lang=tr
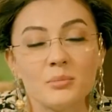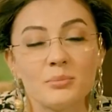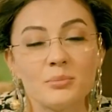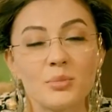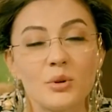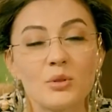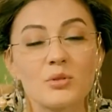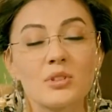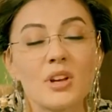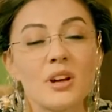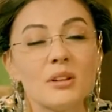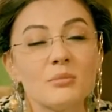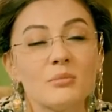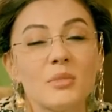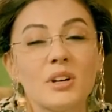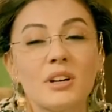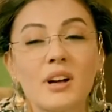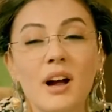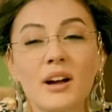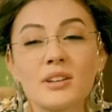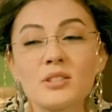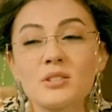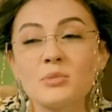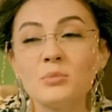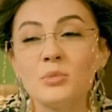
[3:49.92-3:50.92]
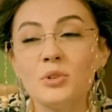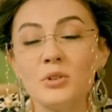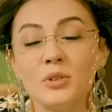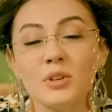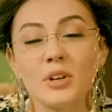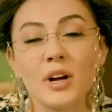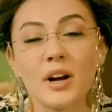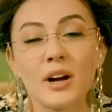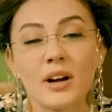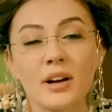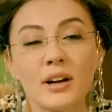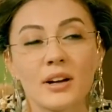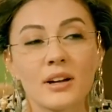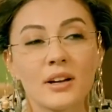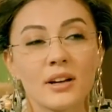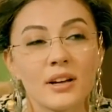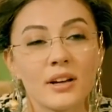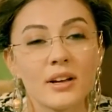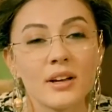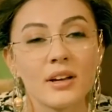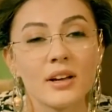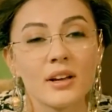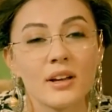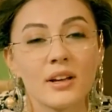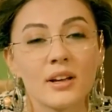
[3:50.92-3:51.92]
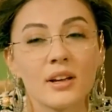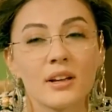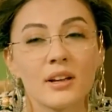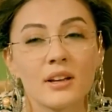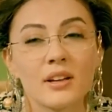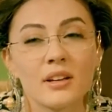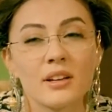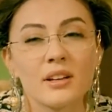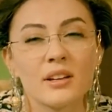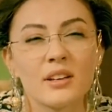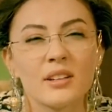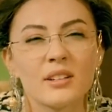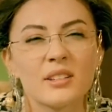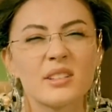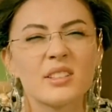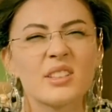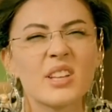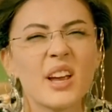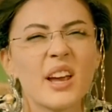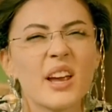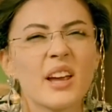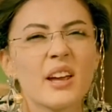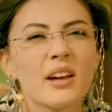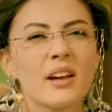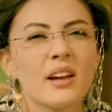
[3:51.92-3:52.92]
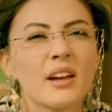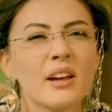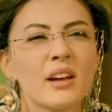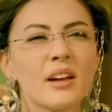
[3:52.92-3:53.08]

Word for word: boşanma kaçmıyor ya. Şey